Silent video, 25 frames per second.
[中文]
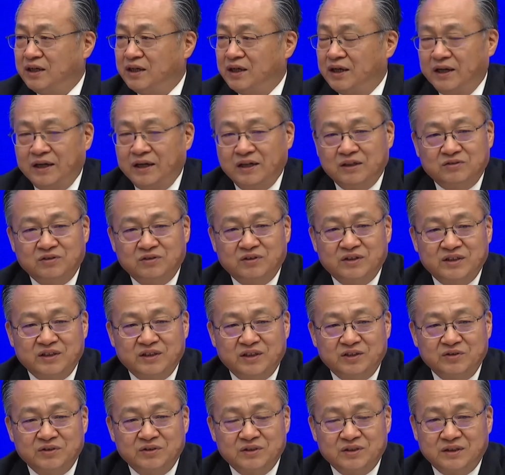哎，做了一
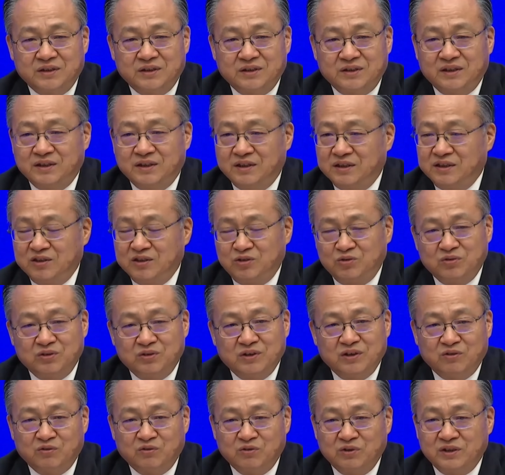些预测。现在一些主要
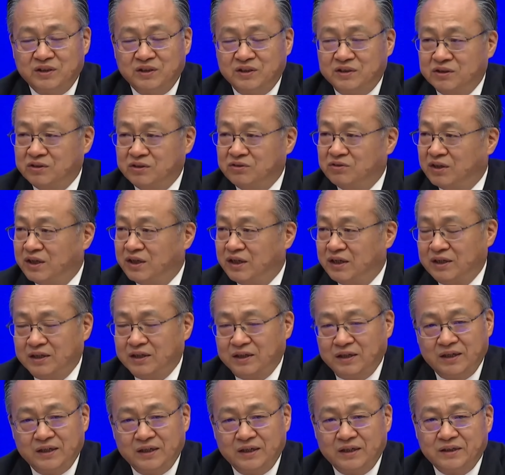的国际机构啊，
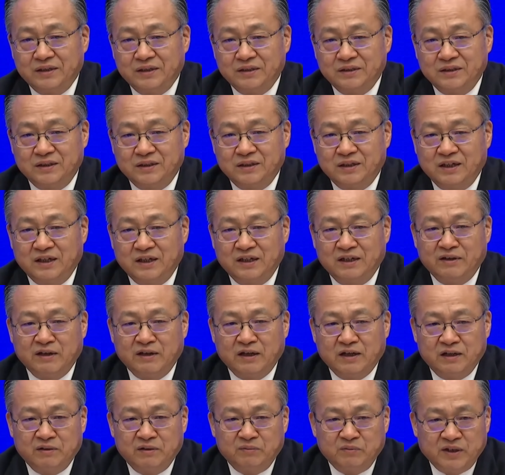哎，像
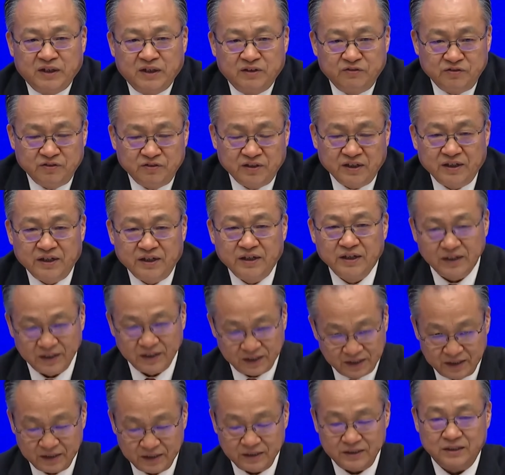IMF 啊，
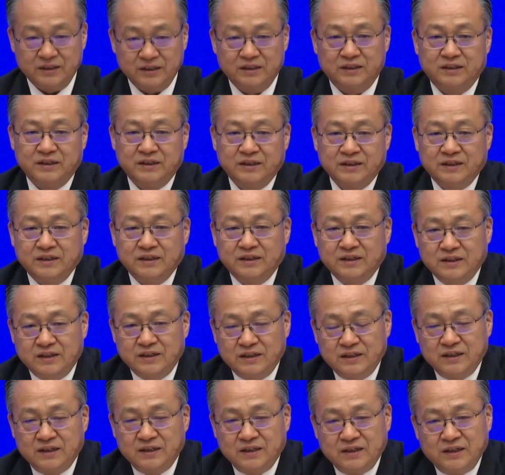像这个
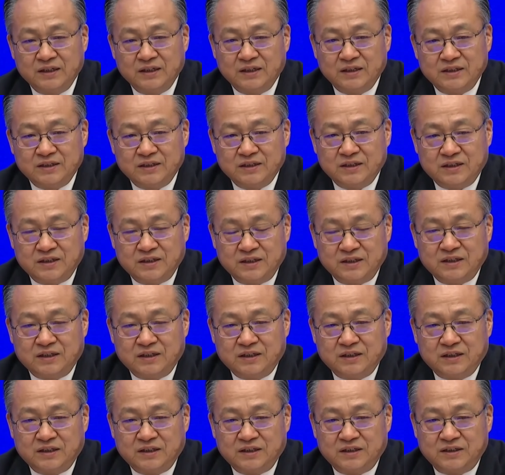
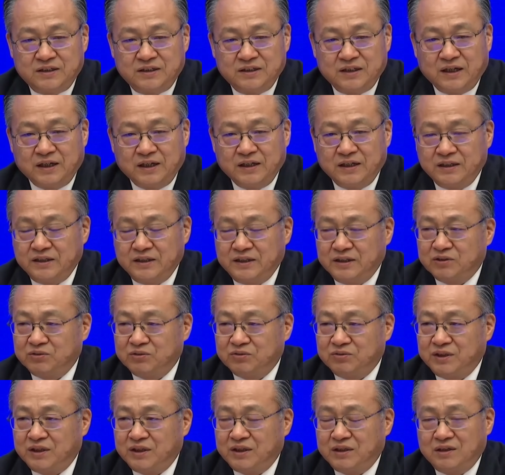呃，其他的一些
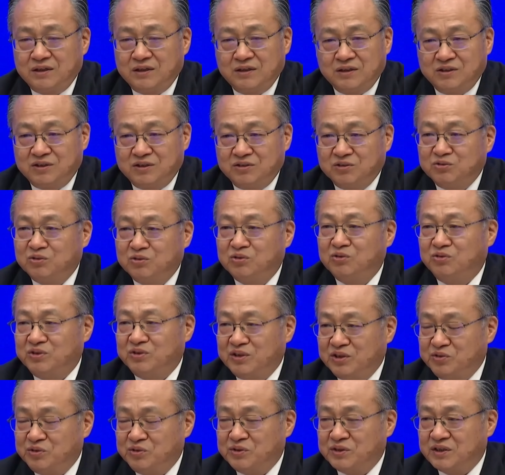组织都做出一
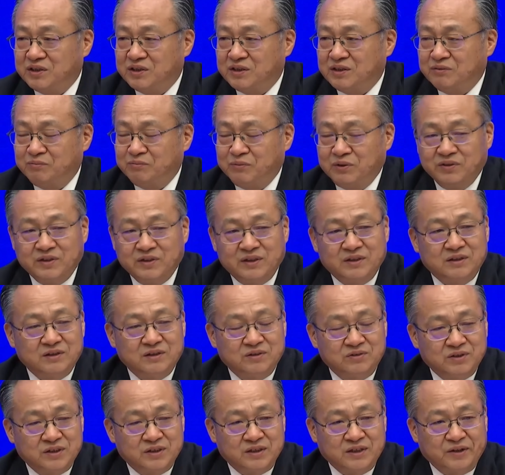些预测，包括一些经
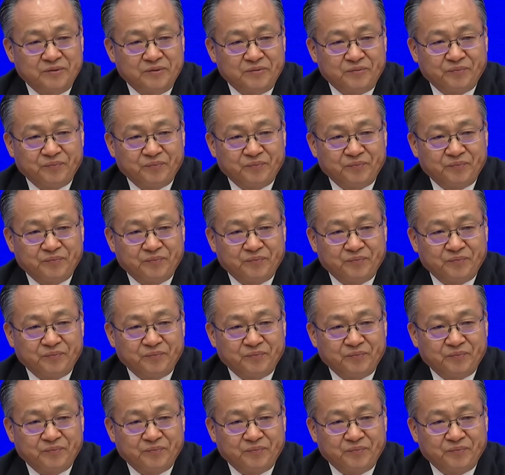济学家。